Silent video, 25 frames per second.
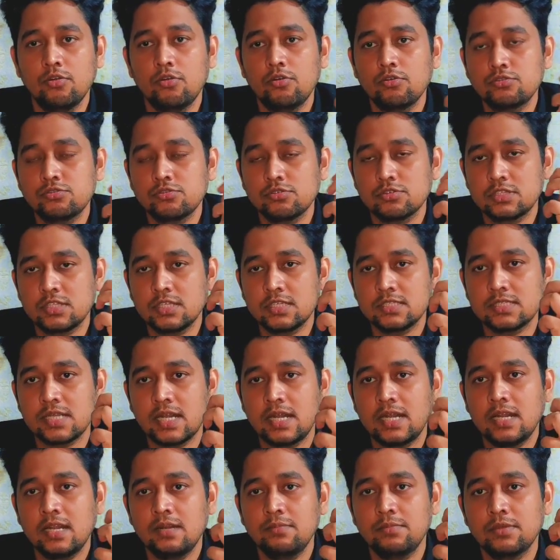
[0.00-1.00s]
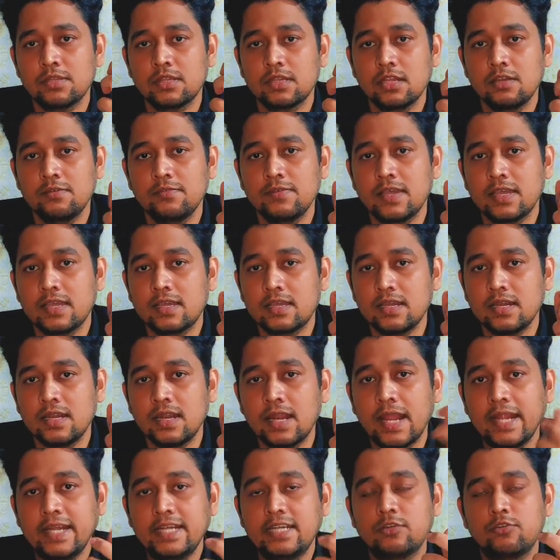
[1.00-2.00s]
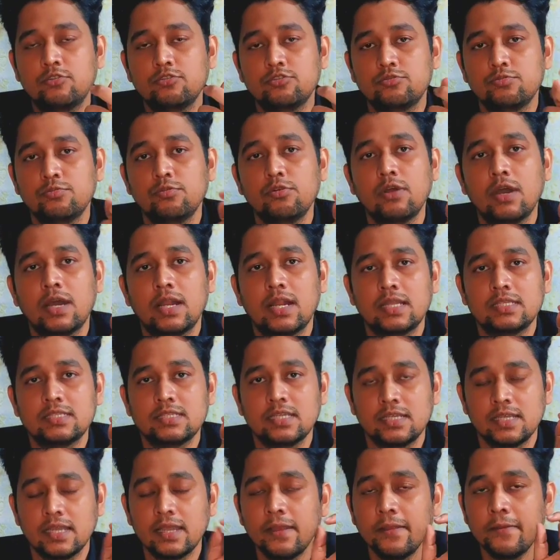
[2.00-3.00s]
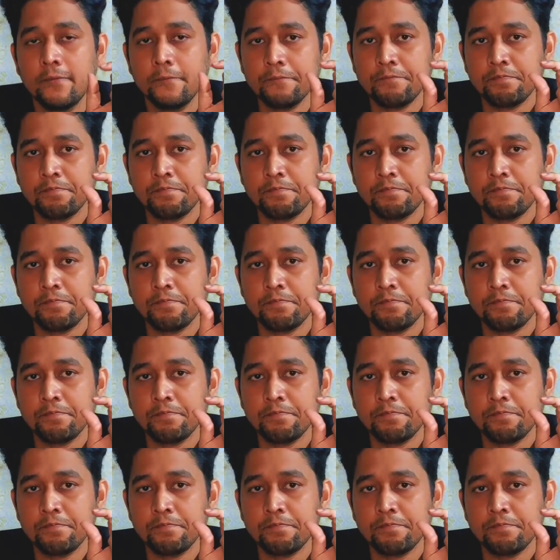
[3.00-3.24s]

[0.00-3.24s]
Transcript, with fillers: लोग सोचते हैं सैंडल मतलब एक लाइट खुशबू आना चाहिए